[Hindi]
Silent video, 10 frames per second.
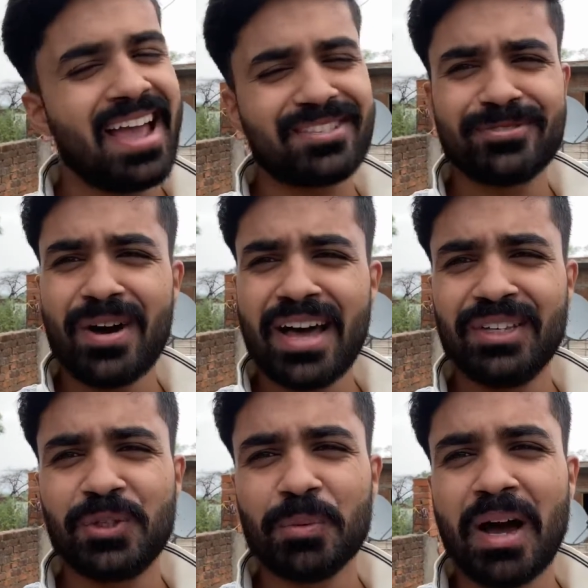एक
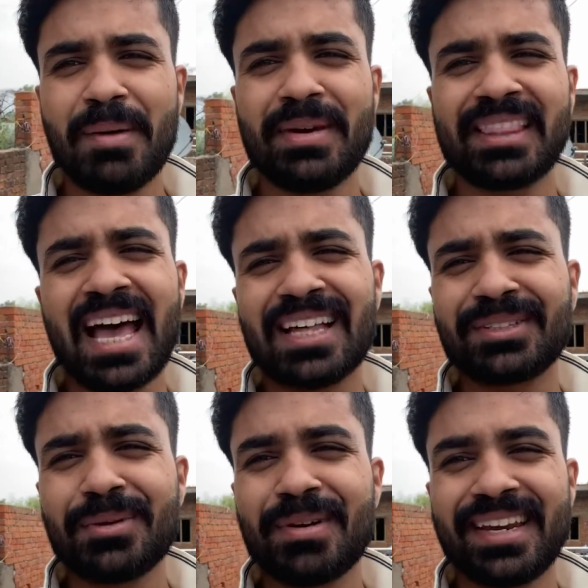सुहानी सुबह में
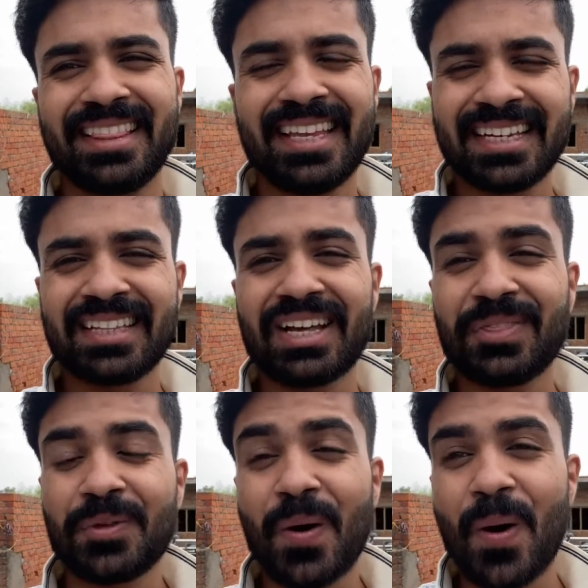ताजगी भरे दिन के साथ तो